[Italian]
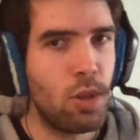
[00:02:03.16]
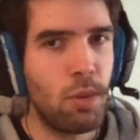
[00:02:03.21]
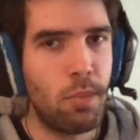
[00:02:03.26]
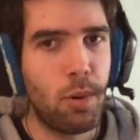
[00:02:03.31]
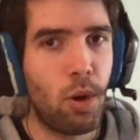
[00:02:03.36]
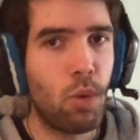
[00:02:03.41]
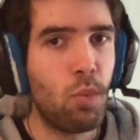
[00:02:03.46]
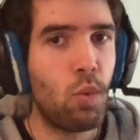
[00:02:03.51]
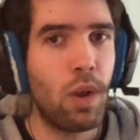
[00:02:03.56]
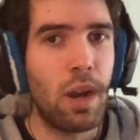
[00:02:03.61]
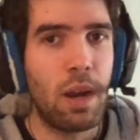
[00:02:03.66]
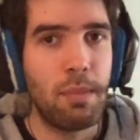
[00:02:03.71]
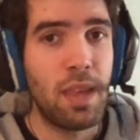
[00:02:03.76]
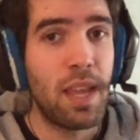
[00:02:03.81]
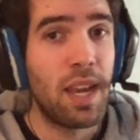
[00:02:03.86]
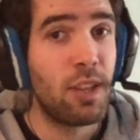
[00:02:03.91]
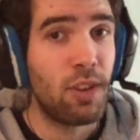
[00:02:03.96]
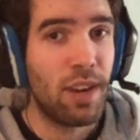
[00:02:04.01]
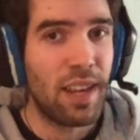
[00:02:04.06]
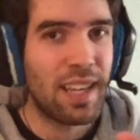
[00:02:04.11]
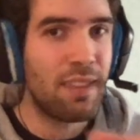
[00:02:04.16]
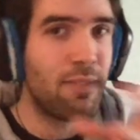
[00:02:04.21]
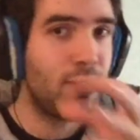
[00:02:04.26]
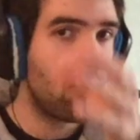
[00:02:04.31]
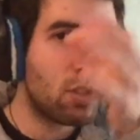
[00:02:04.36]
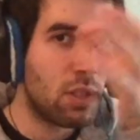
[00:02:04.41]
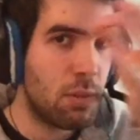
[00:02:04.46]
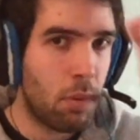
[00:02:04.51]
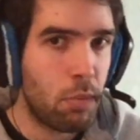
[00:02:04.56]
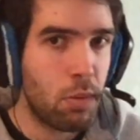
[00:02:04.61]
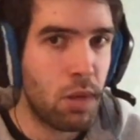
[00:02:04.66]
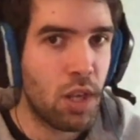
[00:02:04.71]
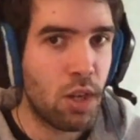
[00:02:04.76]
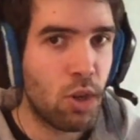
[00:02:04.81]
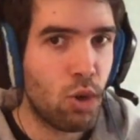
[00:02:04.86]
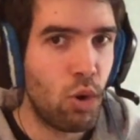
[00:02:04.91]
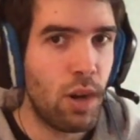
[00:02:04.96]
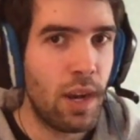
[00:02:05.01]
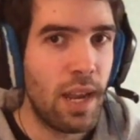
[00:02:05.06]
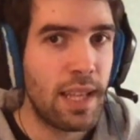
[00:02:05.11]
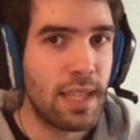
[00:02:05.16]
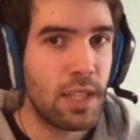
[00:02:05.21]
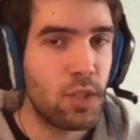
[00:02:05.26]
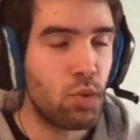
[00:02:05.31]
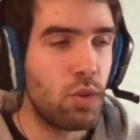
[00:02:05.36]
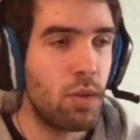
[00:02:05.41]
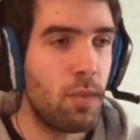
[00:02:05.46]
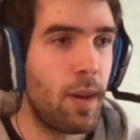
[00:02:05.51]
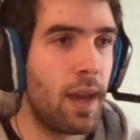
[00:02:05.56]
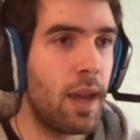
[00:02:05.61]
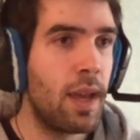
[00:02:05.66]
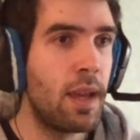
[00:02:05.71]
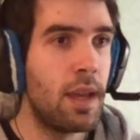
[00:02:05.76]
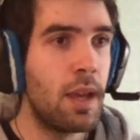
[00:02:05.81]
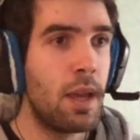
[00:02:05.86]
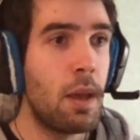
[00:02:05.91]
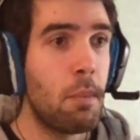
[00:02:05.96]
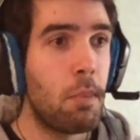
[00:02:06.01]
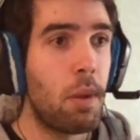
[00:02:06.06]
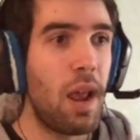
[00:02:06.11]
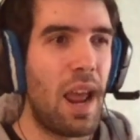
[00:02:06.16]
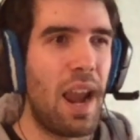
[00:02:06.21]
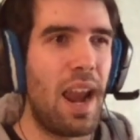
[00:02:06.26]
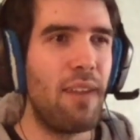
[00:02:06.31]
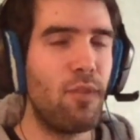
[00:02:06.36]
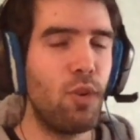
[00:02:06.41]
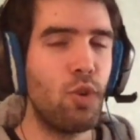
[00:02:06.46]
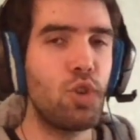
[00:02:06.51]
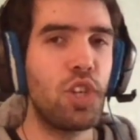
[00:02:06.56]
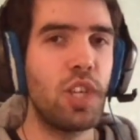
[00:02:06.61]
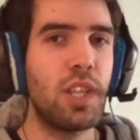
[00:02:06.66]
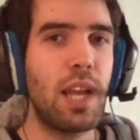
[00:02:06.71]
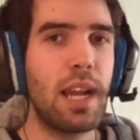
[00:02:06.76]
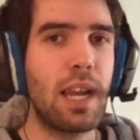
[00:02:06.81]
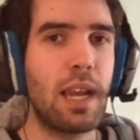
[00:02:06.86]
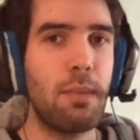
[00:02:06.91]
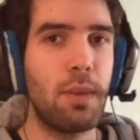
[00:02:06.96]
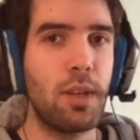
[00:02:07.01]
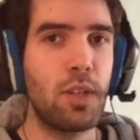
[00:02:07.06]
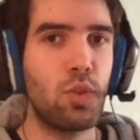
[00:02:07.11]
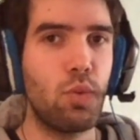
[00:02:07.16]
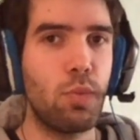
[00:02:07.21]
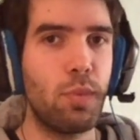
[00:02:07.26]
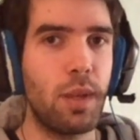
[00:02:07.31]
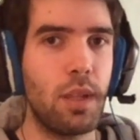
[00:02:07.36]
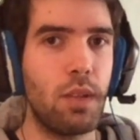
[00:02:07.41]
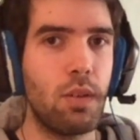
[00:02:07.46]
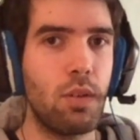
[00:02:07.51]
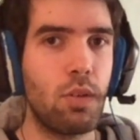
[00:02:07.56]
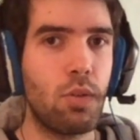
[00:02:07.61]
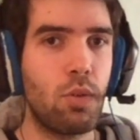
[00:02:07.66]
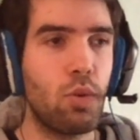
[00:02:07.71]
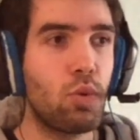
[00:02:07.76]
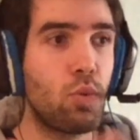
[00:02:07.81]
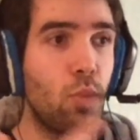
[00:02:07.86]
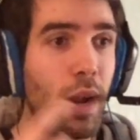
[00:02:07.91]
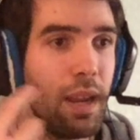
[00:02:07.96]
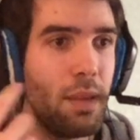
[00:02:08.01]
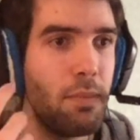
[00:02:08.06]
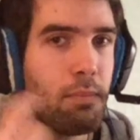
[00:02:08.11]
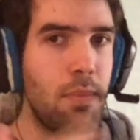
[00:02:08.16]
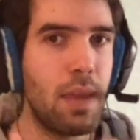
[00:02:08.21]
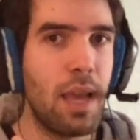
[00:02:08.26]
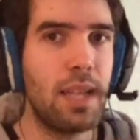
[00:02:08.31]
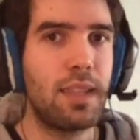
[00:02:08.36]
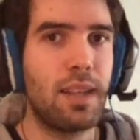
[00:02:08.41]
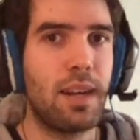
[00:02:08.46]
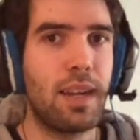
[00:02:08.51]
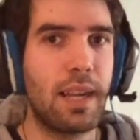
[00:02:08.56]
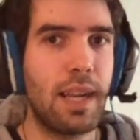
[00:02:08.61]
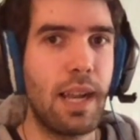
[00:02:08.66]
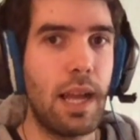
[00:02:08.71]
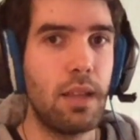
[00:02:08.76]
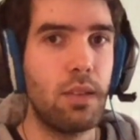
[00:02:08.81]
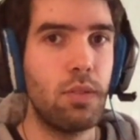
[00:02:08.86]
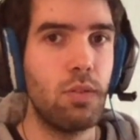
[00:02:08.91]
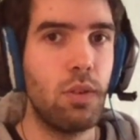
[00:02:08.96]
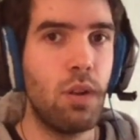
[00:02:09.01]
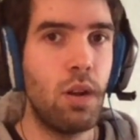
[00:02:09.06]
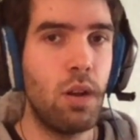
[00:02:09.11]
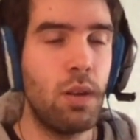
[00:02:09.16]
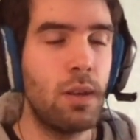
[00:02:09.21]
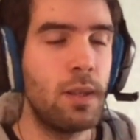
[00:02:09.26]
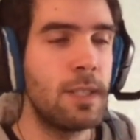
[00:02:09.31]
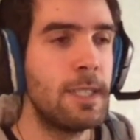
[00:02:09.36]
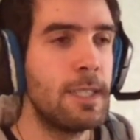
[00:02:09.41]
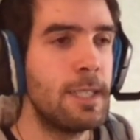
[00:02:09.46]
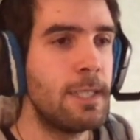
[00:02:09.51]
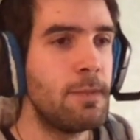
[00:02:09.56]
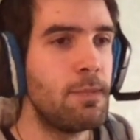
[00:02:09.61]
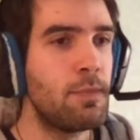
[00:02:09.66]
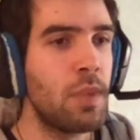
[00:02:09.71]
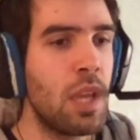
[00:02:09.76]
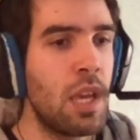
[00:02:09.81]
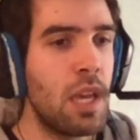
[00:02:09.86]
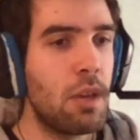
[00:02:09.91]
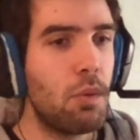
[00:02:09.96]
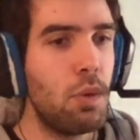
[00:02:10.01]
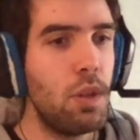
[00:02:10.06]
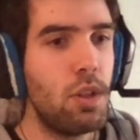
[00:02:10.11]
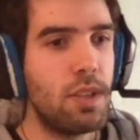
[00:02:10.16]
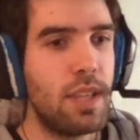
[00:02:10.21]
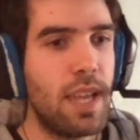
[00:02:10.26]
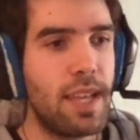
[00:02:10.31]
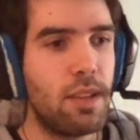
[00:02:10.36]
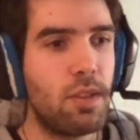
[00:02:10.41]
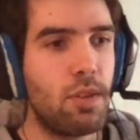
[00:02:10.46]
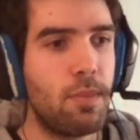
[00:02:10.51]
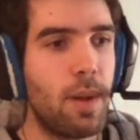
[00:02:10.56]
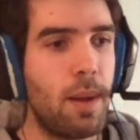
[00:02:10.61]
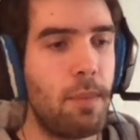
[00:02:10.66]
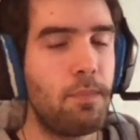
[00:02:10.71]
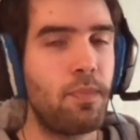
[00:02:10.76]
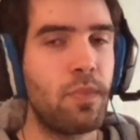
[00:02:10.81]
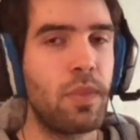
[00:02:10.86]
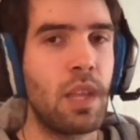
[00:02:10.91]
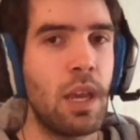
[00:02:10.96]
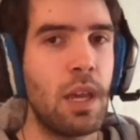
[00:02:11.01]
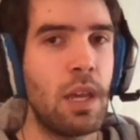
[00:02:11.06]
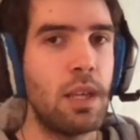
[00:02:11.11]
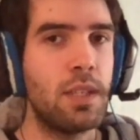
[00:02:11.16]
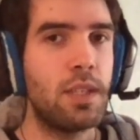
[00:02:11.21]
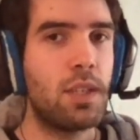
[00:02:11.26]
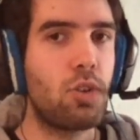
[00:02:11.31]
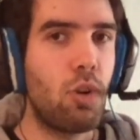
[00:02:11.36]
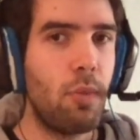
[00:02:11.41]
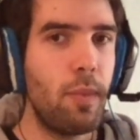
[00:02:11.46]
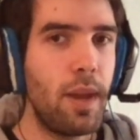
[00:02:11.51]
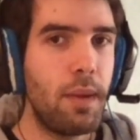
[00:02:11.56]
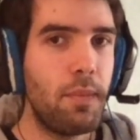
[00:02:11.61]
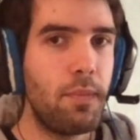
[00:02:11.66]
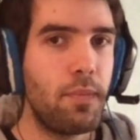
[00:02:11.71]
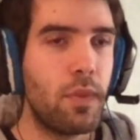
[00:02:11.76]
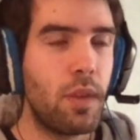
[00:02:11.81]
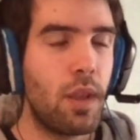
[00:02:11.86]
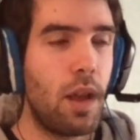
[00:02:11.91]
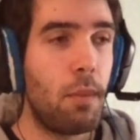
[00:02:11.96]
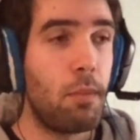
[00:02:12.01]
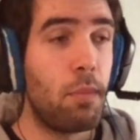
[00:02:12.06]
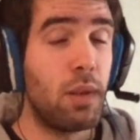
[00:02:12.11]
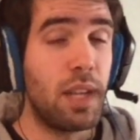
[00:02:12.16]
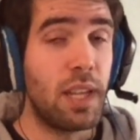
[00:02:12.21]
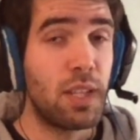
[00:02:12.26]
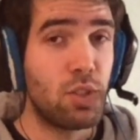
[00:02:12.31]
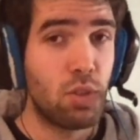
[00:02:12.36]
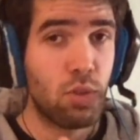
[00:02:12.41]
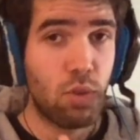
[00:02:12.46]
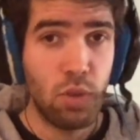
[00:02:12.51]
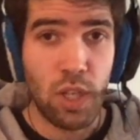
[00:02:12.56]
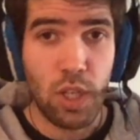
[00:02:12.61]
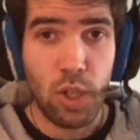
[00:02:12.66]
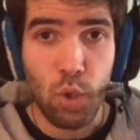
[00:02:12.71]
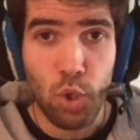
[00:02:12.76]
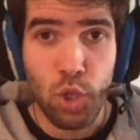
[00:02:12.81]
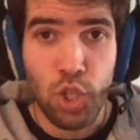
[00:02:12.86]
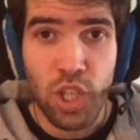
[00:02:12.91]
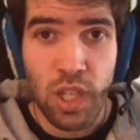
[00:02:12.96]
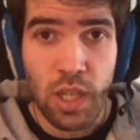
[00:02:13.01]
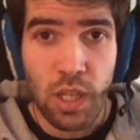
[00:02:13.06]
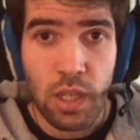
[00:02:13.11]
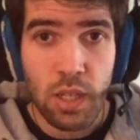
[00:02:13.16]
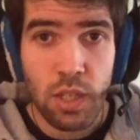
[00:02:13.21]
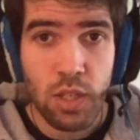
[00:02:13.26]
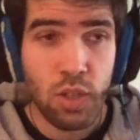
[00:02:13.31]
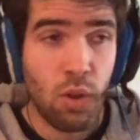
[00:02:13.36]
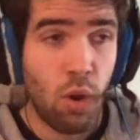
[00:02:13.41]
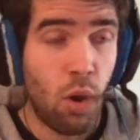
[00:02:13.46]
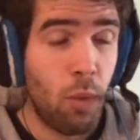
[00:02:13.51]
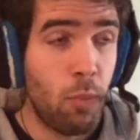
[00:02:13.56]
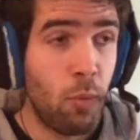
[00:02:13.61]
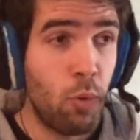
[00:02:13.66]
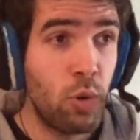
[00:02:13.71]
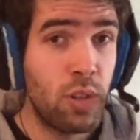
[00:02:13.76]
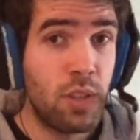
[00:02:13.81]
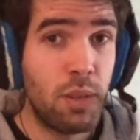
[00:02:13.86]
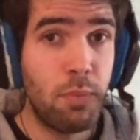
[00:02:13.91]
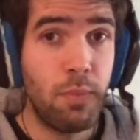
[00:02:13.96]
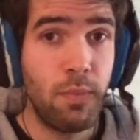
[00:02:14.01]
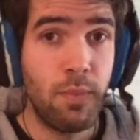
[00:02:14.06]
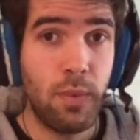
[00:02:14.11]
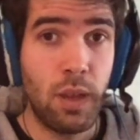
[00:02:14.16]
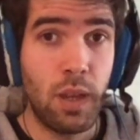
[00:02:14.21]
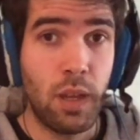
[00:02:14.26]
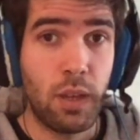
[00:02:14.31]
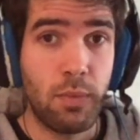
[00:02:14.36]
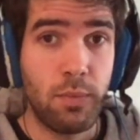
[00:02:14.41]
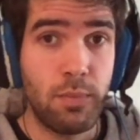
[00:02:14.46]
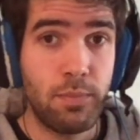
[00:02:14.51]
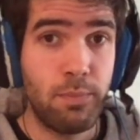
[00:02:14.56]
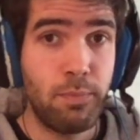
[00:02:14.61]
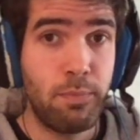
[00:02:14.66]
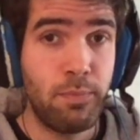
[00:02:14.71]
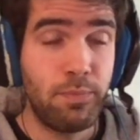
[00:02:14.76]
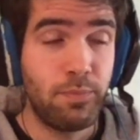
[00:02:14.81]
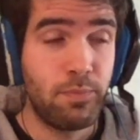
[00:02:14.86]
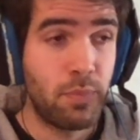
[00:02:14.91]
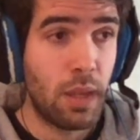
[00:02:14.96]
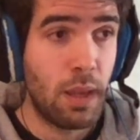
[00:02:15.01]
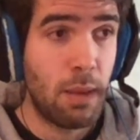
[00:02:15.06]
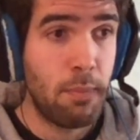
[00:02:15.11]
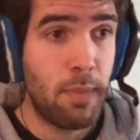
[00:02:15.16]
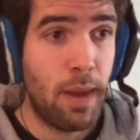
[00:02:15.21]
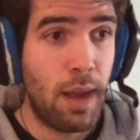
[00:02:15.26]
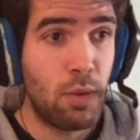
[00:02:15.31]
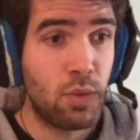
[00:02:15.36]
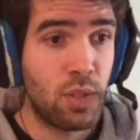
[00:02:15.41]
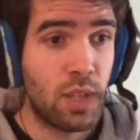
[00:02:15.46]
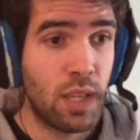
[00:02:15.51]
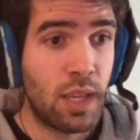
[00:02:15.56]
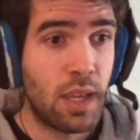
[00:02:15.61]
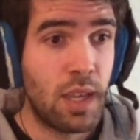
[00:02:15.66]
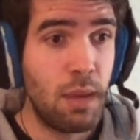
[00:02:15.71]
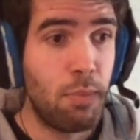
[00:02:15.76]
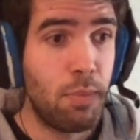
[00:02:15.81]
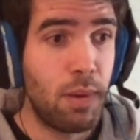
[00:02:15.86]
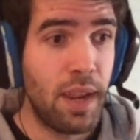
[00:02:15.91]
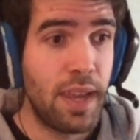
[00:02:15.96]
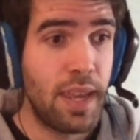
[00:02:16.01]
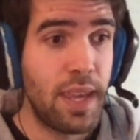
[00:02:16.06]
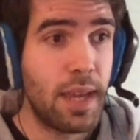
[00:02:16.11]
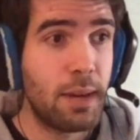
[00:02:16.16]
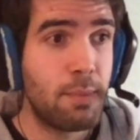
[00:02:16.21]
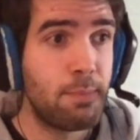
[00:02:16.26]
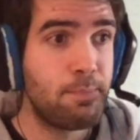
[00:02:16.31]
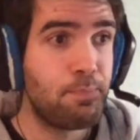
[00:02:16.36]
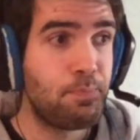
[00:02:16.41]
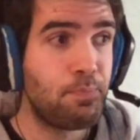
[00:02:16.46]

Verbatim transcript: però comunque la mira non è che fosse proprio incollata su di me. Però è la velocità che mi ha stupito, col quale mi ha traccato, no? Quindi ho detto, ma siccome poi adesso con i coaching ho molti eh, mouse and key player